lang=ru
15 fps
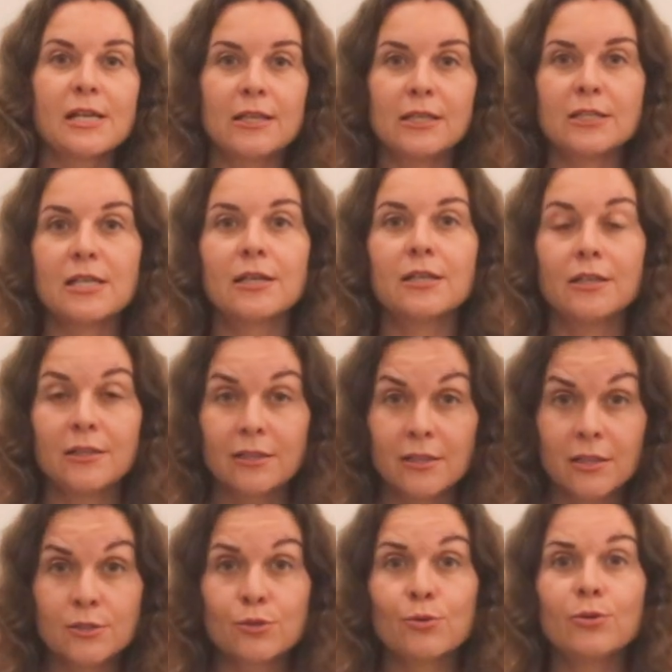наличия
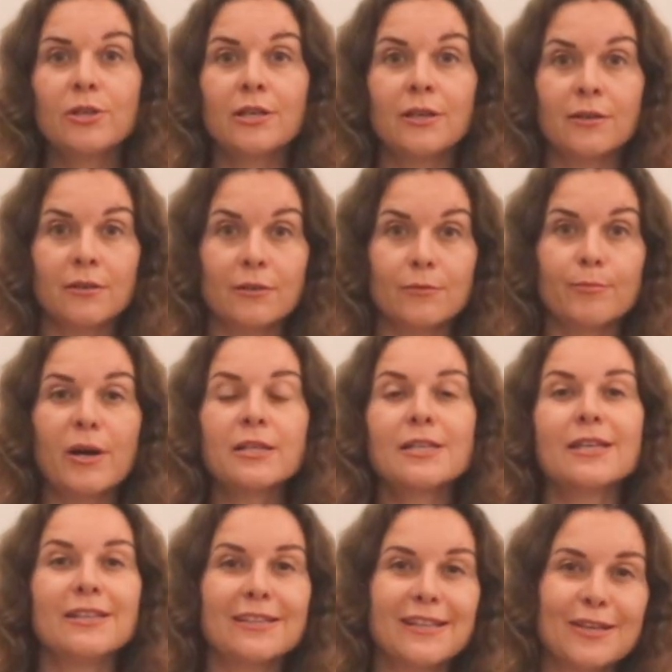кредитной истории
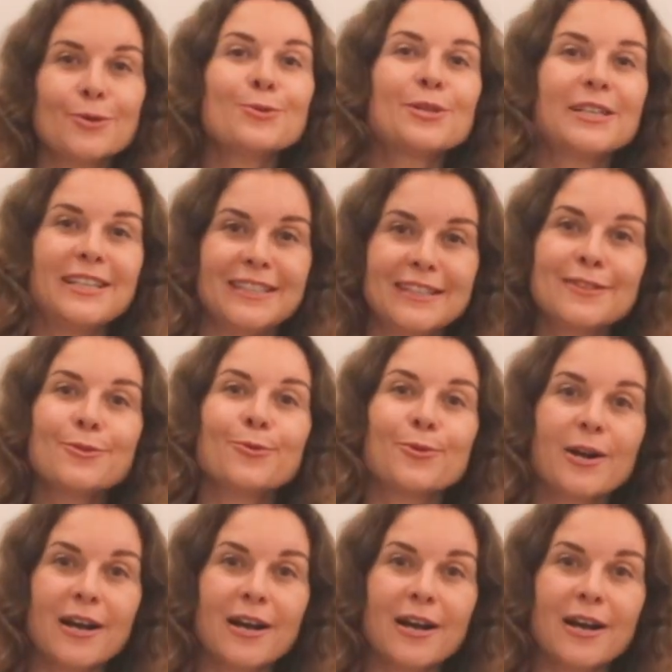банки не дают кредитную